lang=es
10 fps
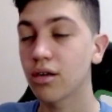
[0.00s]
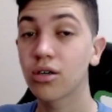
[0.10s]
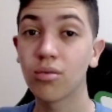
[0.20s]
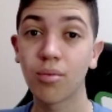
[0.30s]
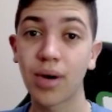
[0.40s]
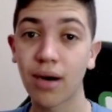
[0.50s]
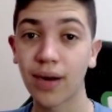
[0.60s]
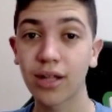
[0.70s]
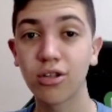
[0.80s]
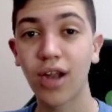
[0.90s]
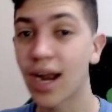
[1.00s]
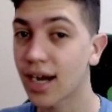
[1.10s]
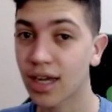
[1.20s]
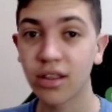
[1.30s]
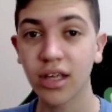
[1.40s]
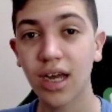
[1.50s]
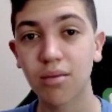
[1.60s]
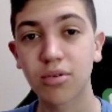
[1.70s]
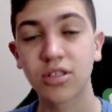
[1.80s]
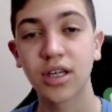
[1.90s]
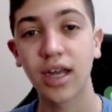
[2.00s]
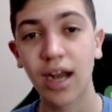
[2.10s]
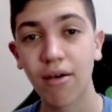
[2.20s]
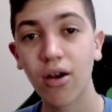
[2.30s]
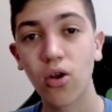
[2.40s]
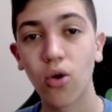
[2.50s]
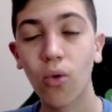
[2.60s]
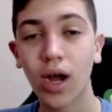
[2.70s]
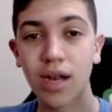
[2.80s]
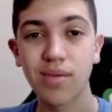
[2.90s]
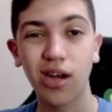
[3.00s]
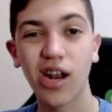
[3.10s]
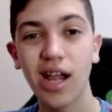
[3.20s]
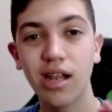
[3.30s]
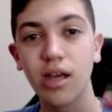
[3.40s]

cómo pagar barato el dólar en Argentina. Por si quieren ir verlo, lo buscan en mi canal.